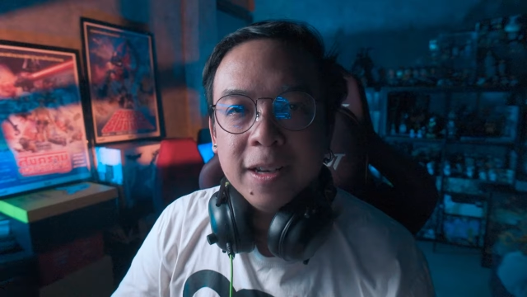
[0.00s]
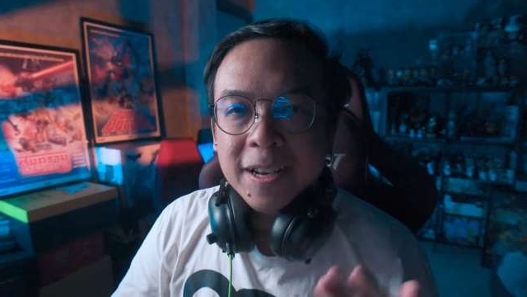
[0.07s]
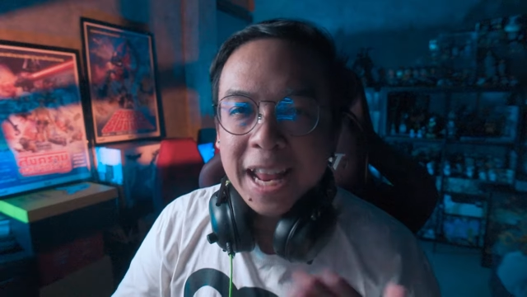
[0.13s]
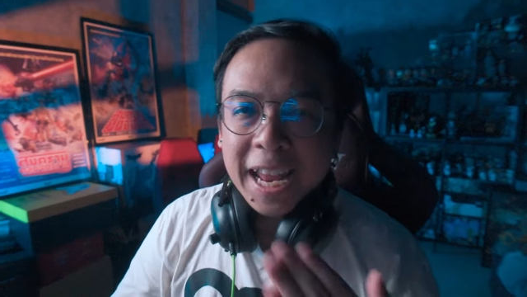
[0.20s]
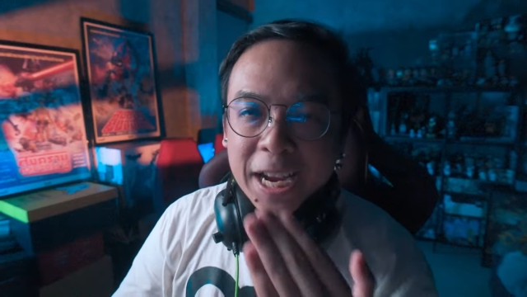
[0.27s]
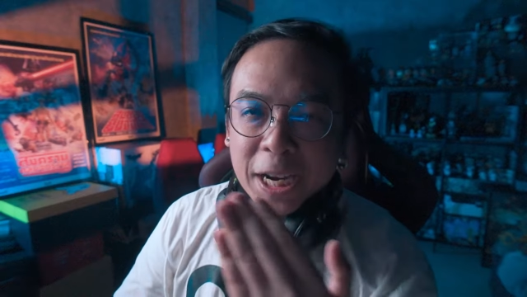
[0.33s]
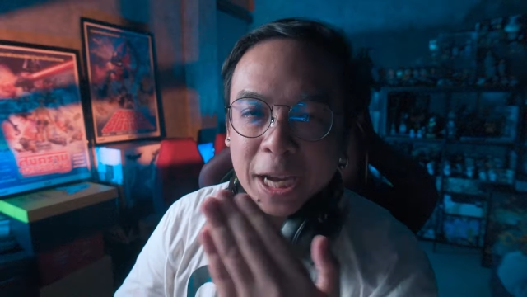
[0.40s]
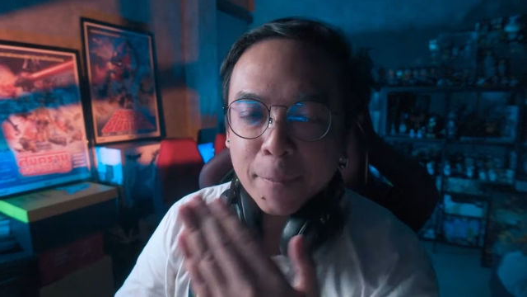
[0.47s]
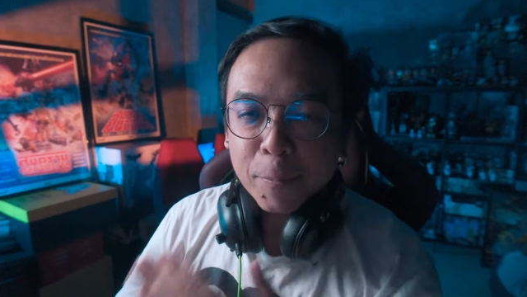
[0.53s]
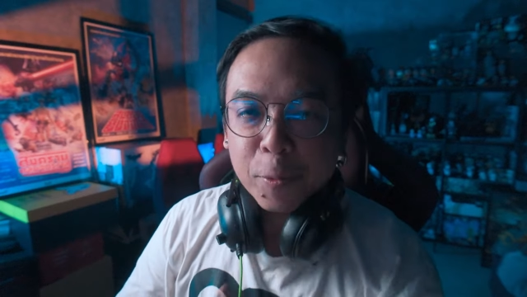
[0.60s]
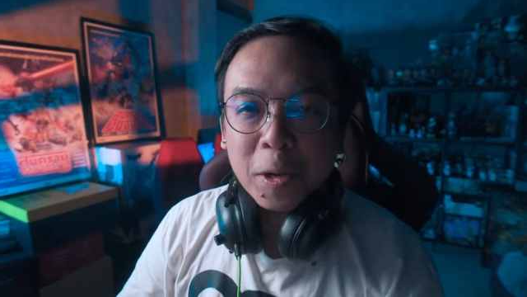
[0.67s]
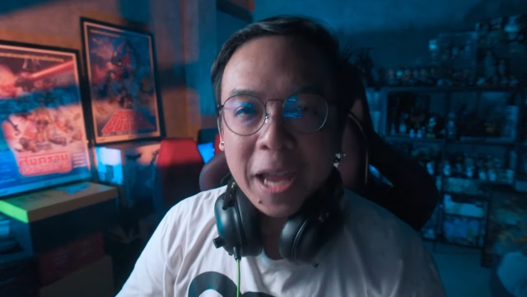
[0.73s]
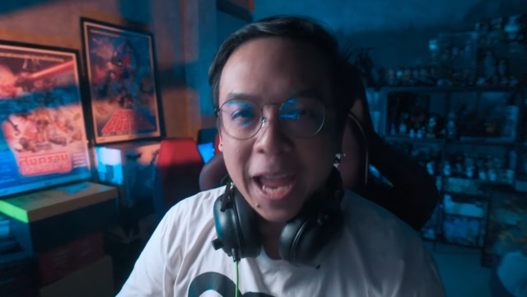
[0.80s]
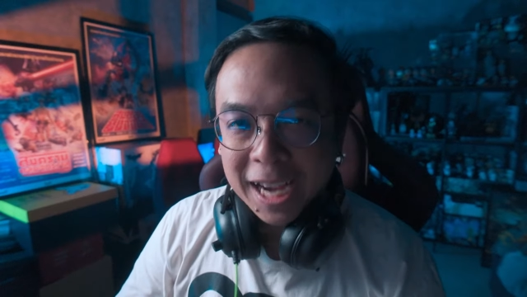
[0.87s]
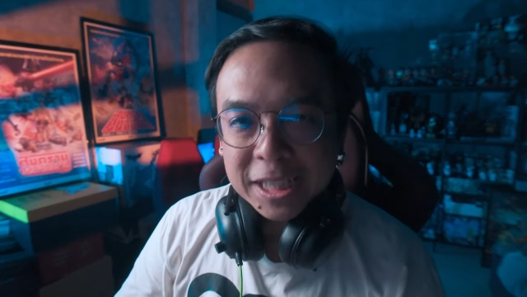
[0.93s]
นี่คือคลิป
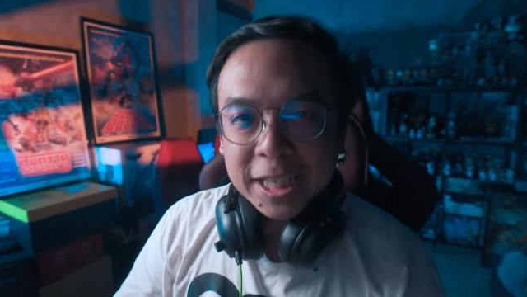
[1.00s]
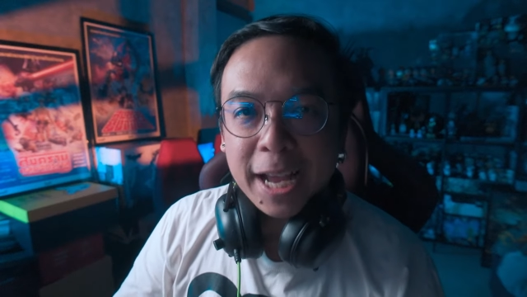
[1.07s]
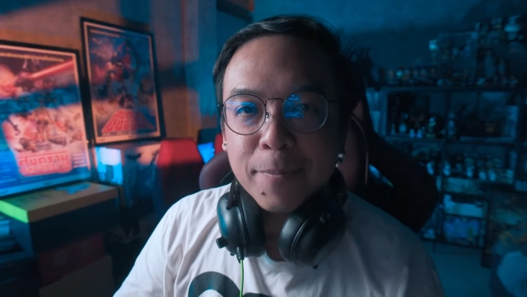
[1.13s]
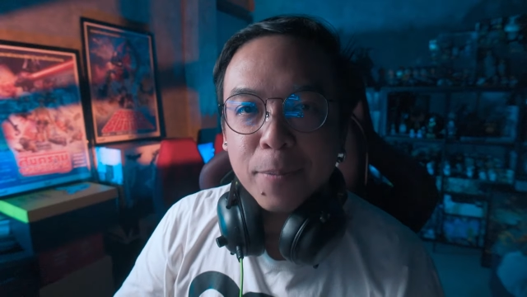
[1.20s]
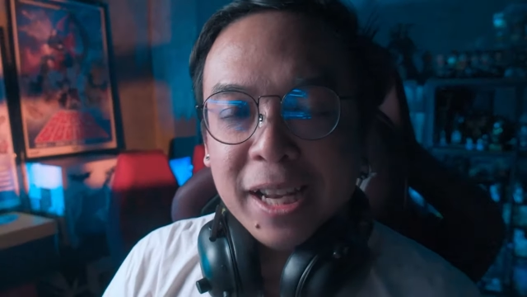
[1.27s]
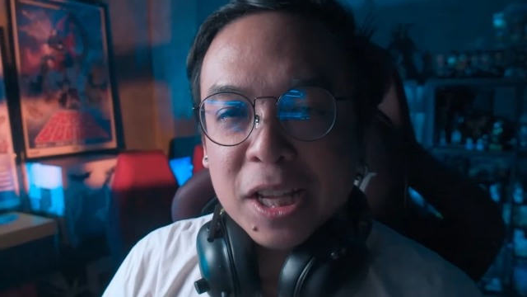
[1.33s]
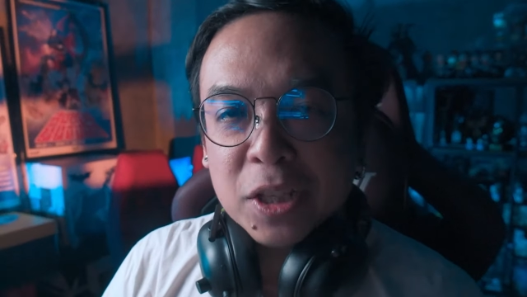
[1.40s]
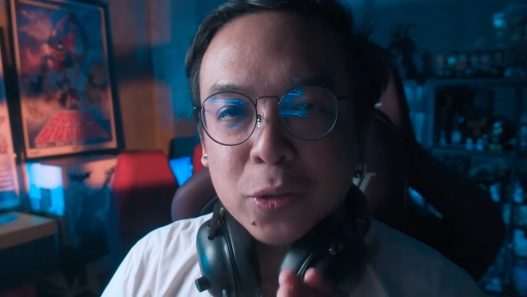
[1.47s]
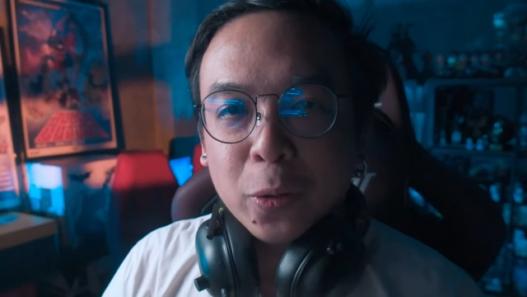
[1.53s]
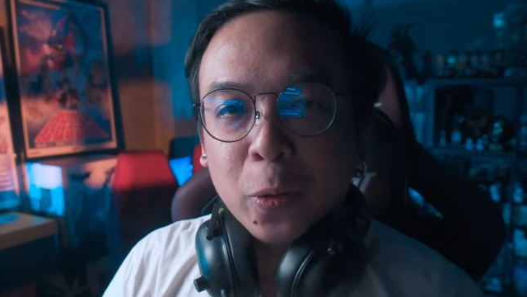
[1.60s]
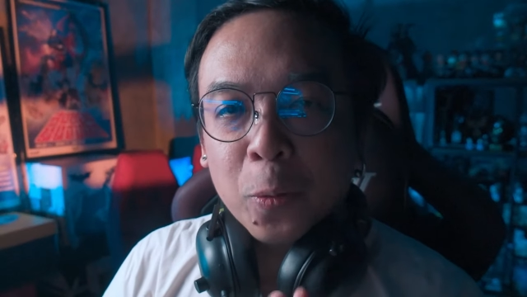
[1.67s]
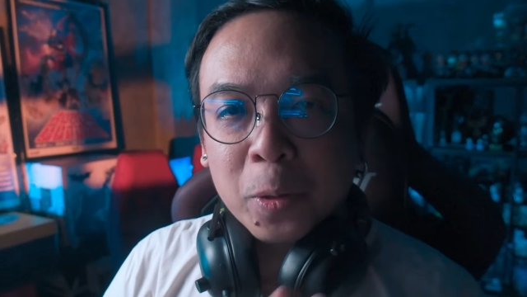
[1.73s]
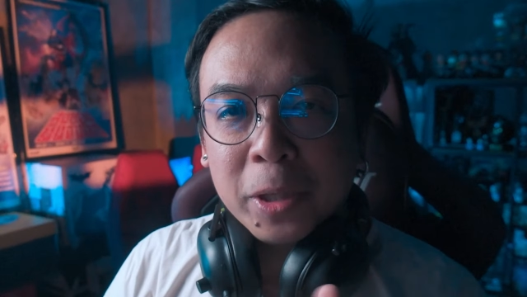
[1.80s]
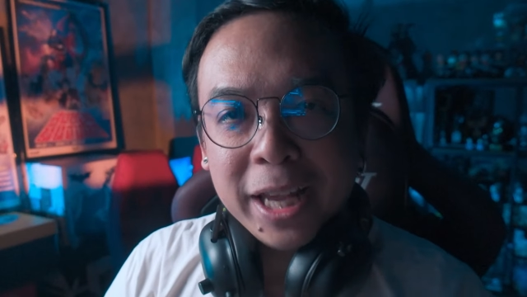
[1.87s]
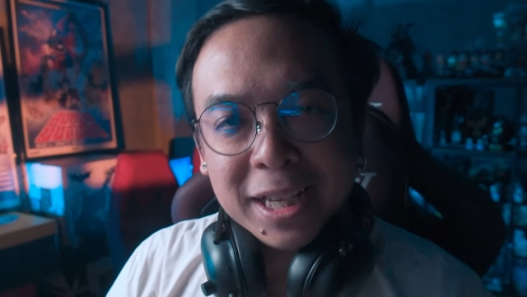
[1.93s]
รีแอคชั่นถ้าในส่วนข
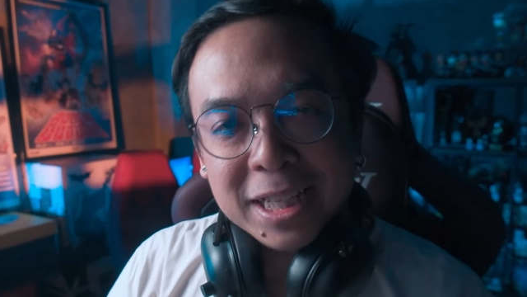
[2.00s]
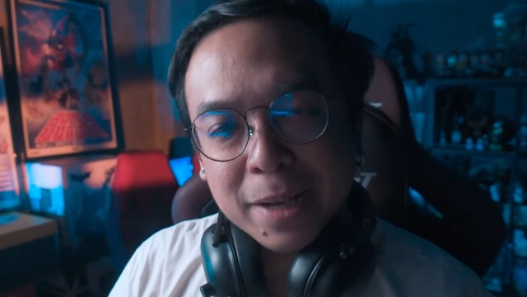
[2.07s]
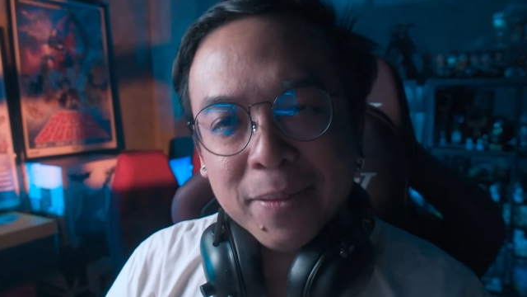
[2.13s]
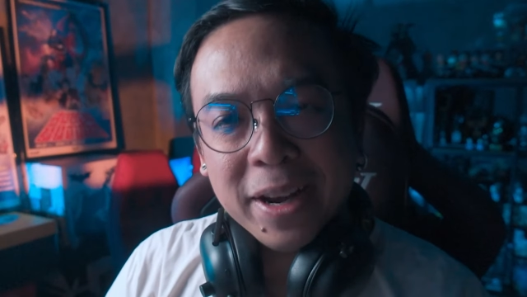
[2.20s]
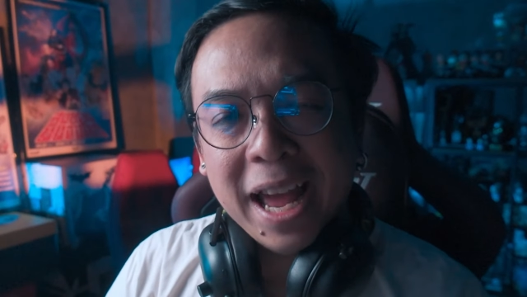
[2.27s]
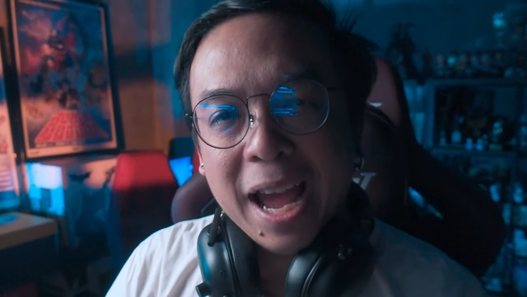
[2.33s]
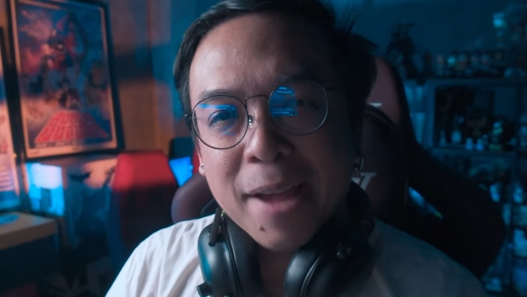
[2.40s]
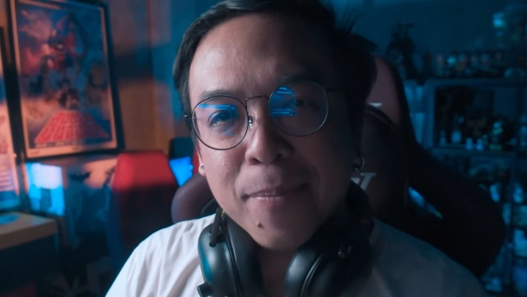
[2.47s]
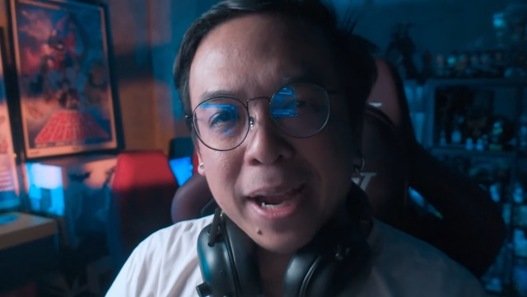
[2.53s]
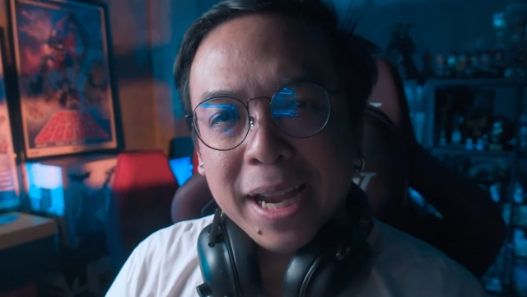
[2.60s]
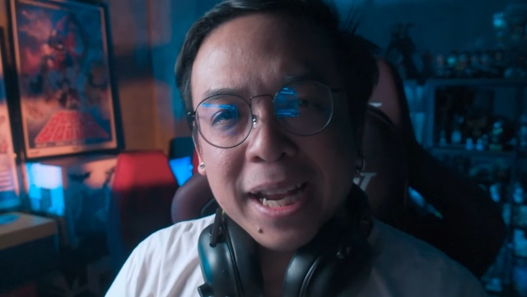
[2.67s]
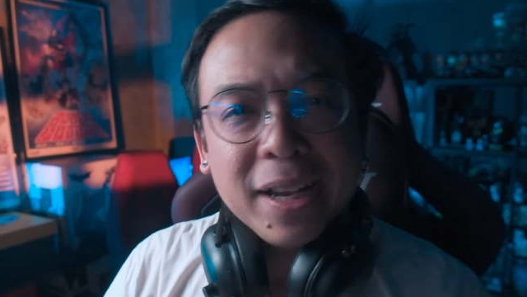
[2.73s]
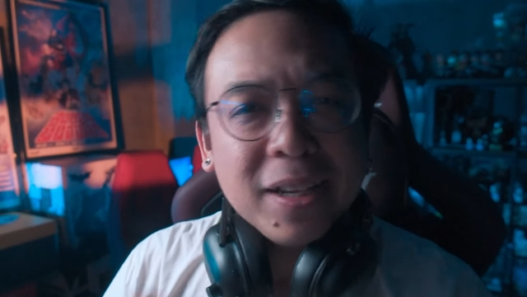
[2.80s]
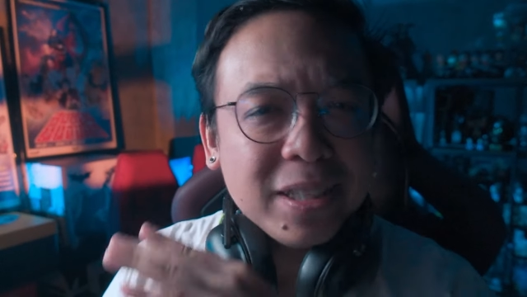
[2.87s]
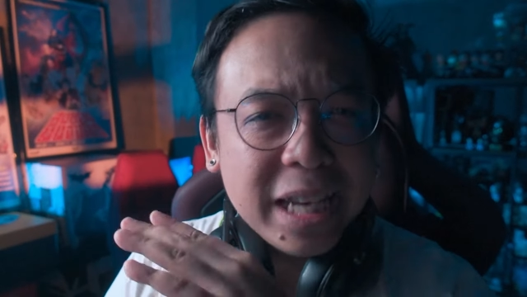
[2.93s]
องรีแอคชั่นมันหายไป
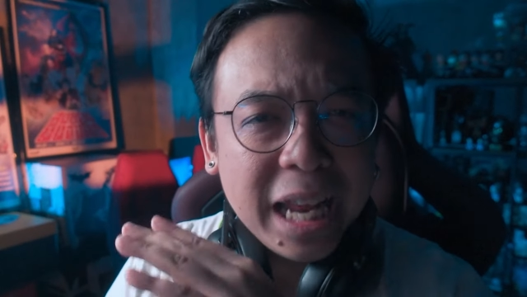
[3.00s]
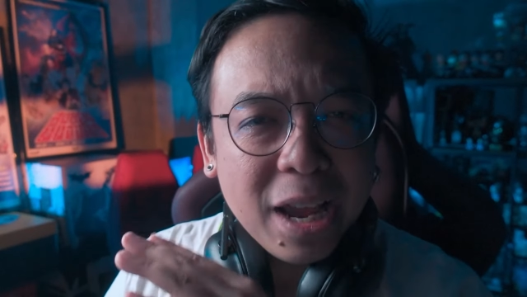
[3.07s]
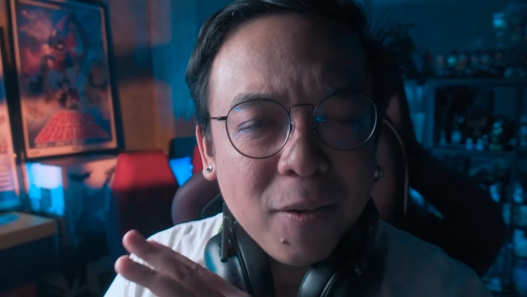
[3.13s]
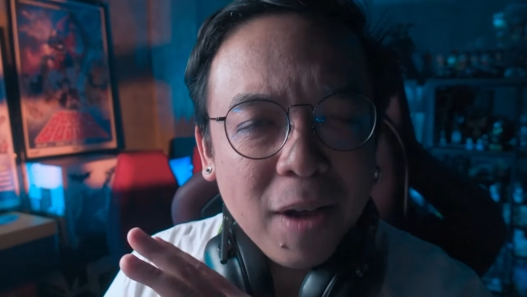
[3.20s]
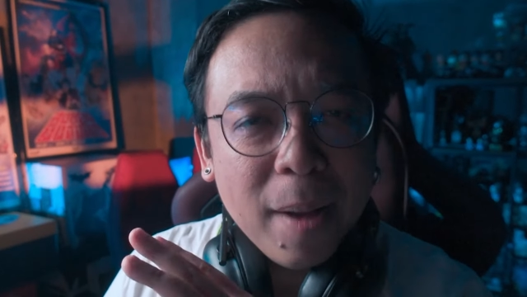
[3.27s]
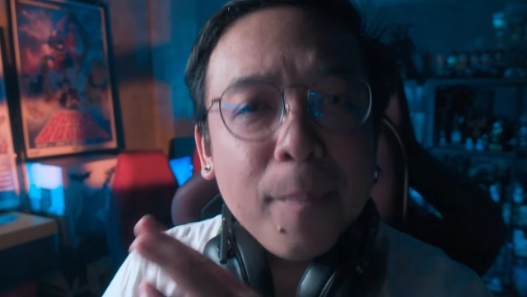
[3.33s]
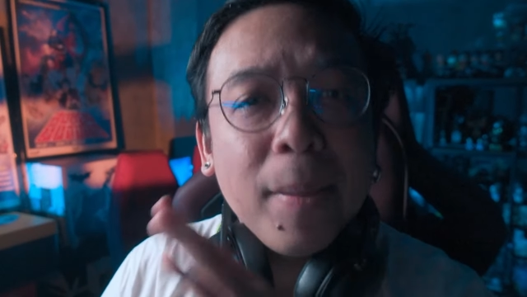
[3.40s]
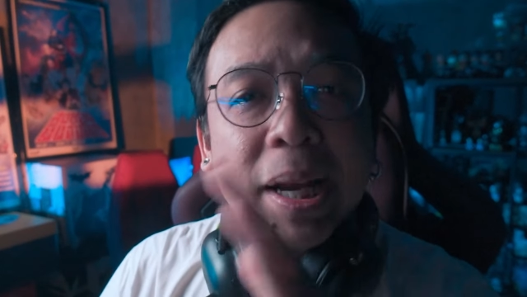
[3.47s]
เนี่ย ก็แสดงว่า